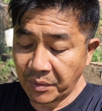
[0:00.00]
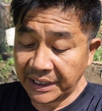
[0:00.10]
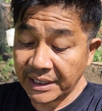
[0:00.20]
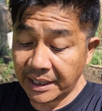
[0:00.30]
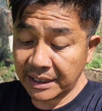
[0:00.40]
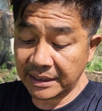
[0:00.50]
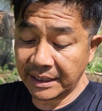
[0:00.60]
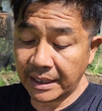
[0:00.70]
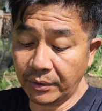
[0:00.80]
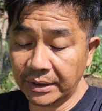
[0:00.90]
enak
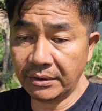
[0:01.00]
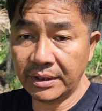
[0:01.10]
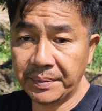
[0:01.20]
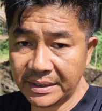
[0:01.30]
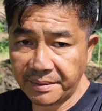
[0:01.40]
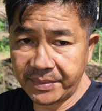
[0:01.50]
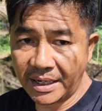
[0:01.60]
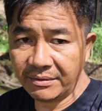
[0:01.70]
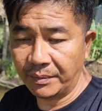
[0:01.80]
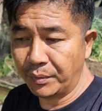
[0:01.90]
rasanya kalau kita udah biasa
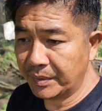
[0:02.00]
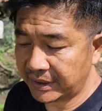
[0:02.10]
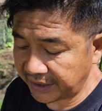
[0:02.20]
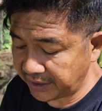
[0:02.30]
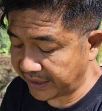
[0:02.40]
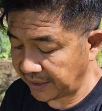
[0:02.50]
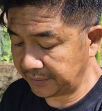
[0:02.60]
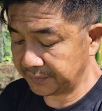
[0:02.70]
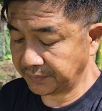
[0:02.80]
makan walaupun mentah ini enak